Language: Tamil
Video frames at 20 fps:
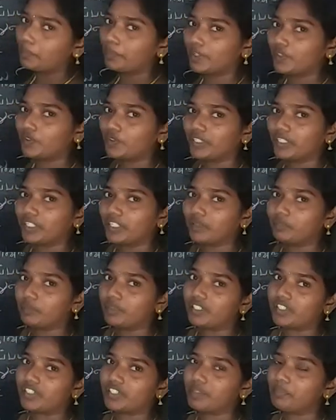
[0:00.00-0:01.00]
பகுதியினை
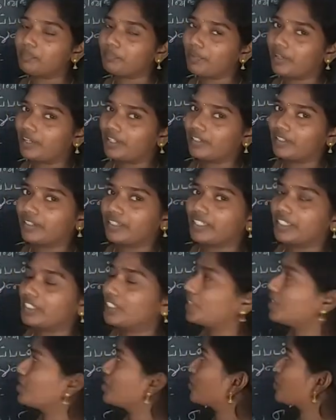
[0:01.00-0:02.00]
பற்றி பார்க்க
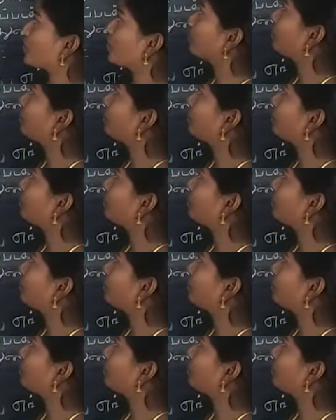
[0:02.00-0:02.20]
இருக்கின்றோம்